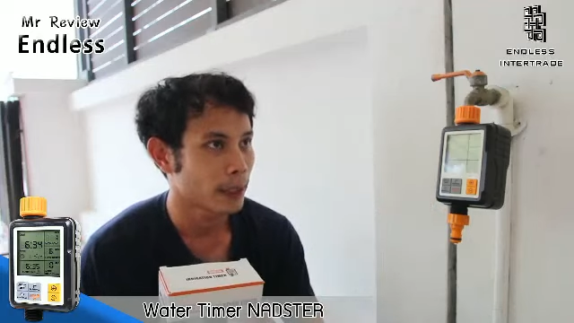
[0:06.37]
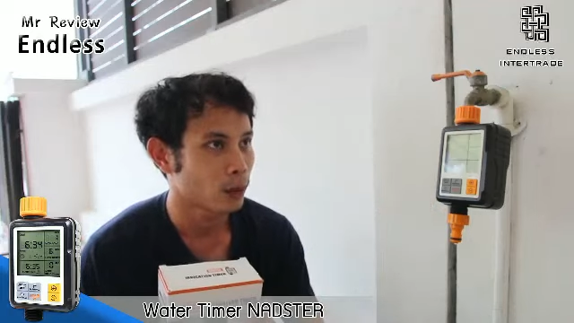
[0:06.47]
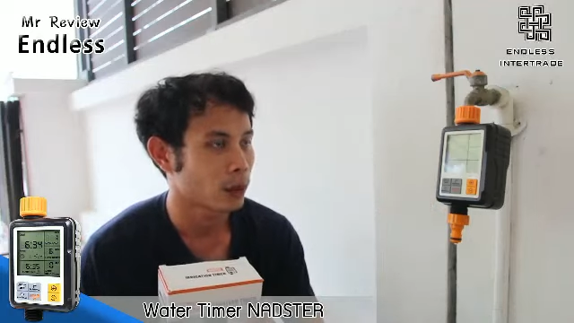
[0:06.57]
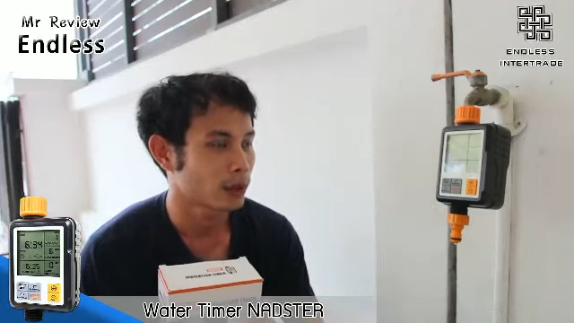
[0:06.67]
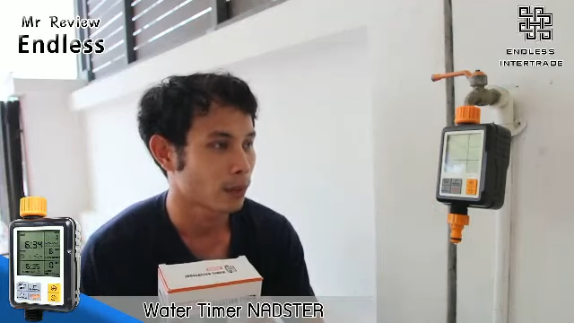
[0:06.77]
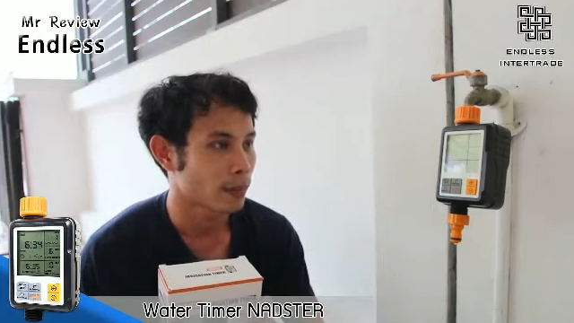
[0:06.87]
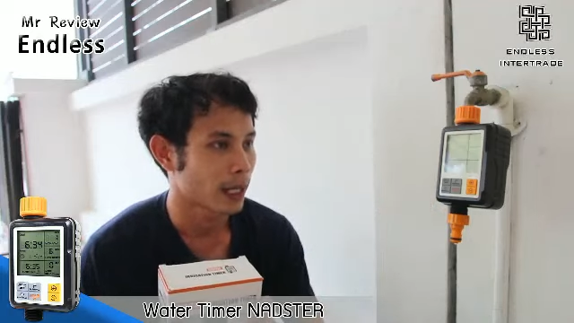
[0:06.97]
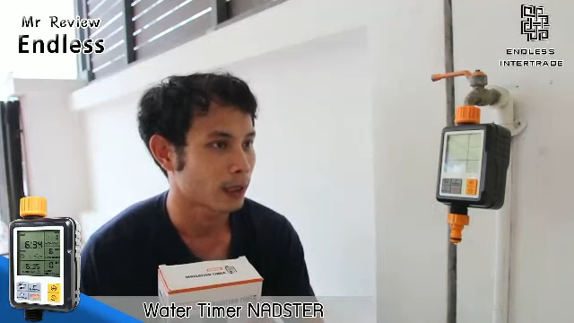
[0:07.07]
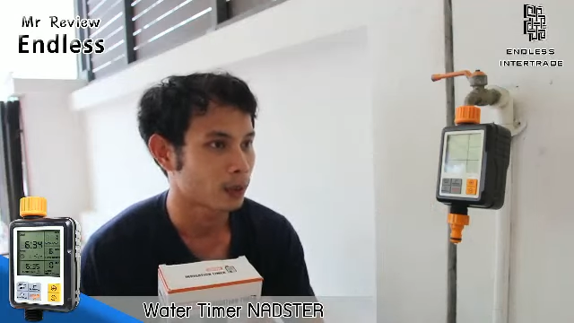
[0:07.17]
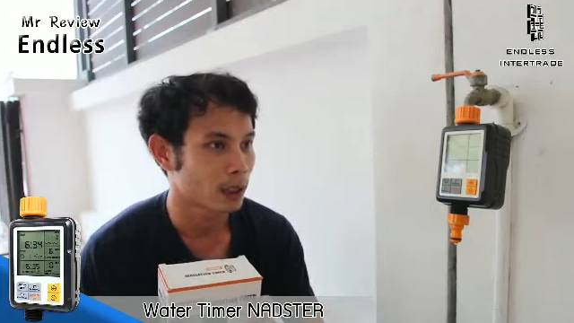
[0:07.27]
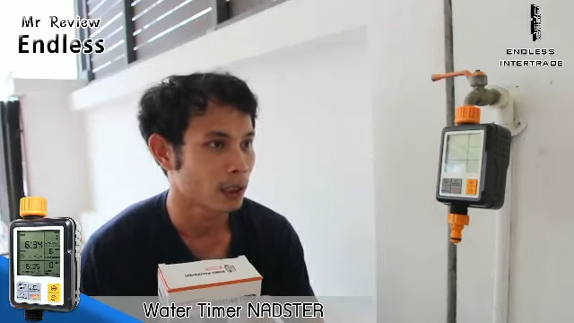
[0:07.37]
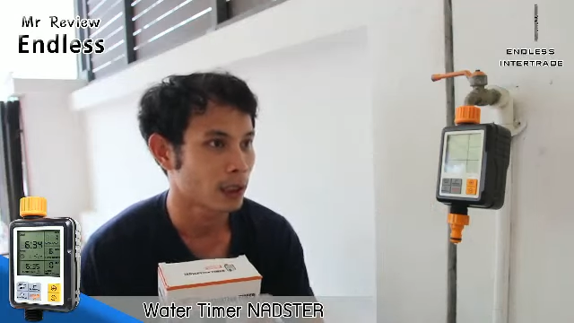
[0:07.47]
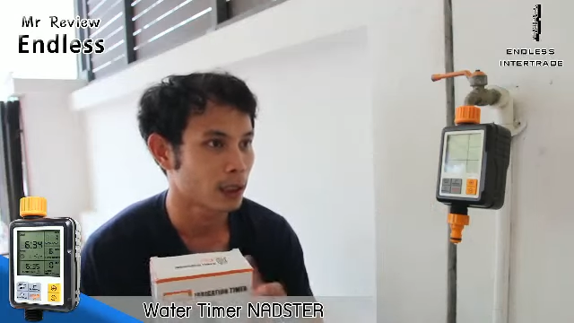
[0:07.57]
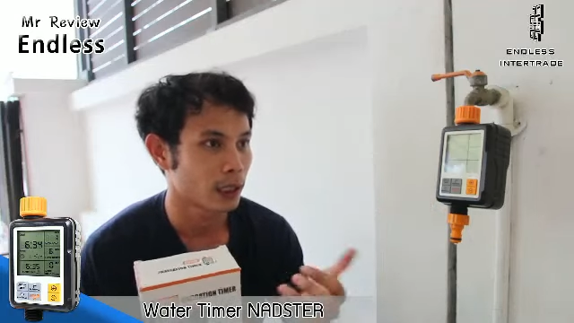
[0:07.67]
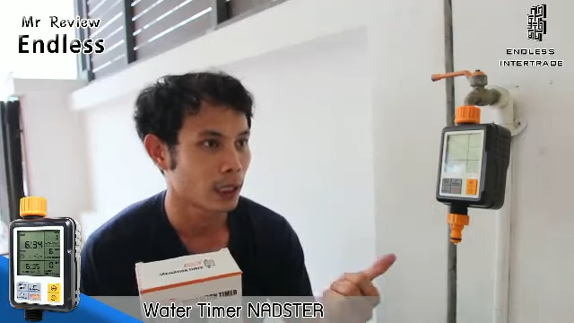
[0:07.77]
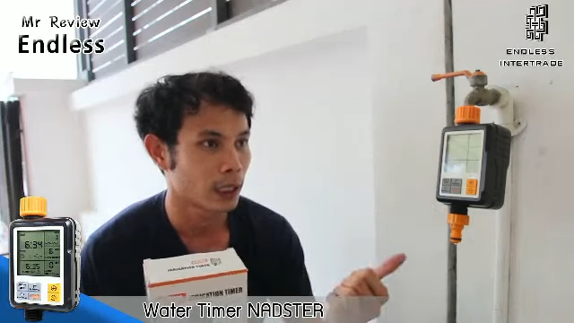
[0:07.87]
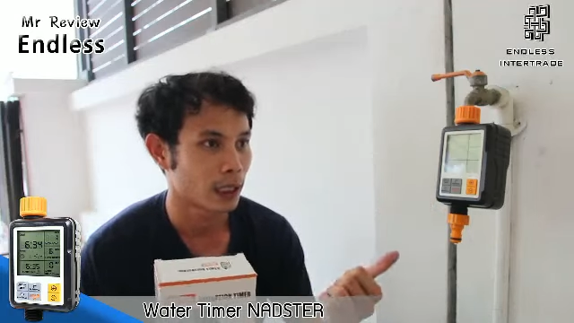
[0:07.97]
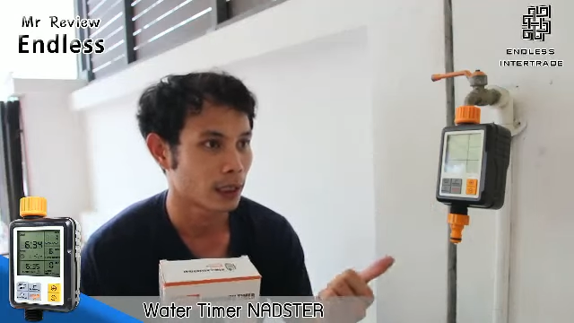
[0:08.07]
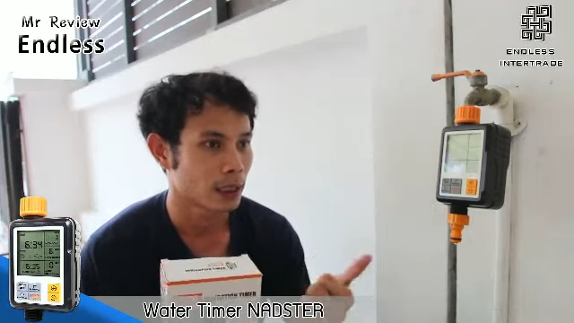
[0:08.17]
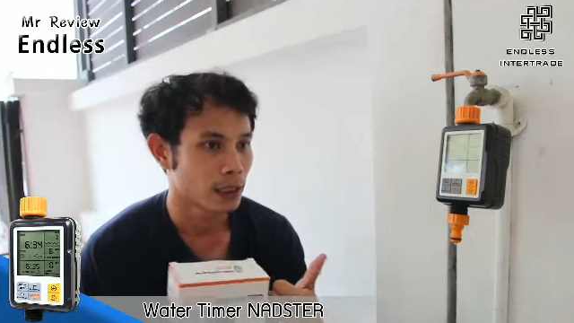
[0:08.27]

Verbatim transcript: มีคุณสมบัติตรงที่หนึ่งเลย